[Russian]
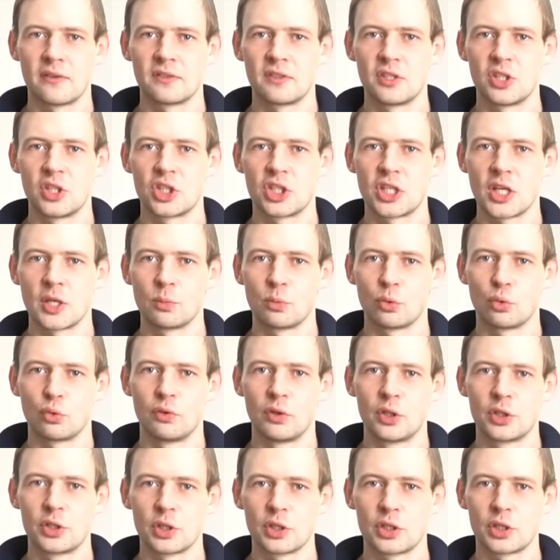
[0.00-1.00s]
в связи с чем
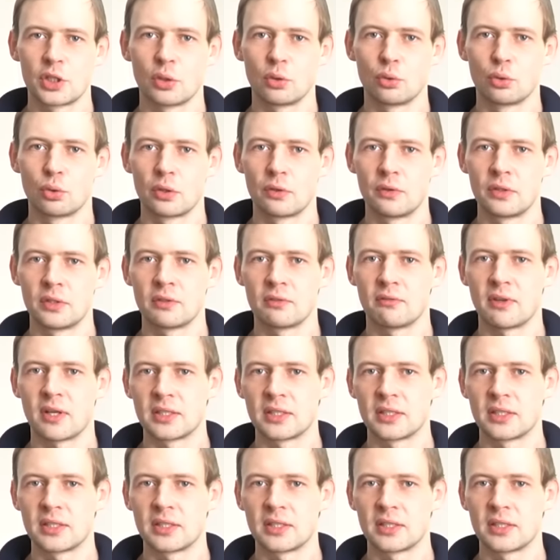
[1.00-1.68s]
увеличился уровень